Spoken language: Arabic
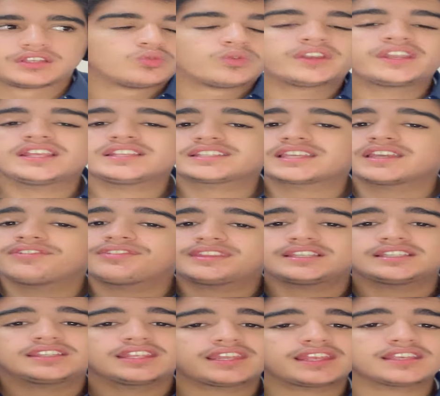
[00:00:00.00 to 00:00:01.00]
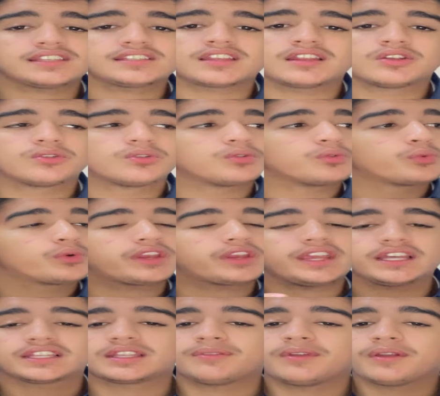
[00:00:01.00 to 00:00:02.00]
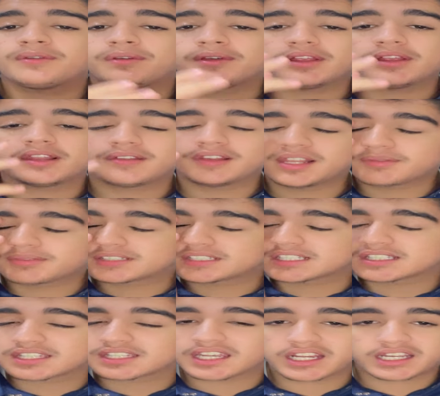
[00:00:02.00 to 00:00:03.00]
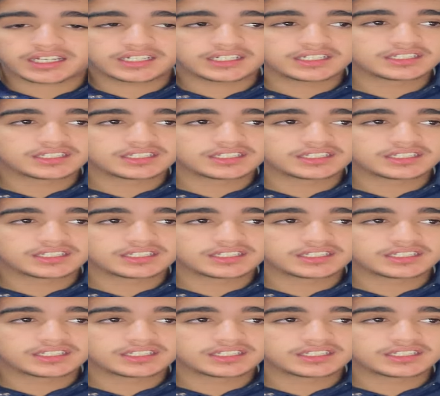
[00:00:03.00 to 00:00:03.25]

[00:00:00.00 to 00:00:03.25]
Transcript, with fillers: والناس كيف تشتري اصلا وريحه الملابس تصرع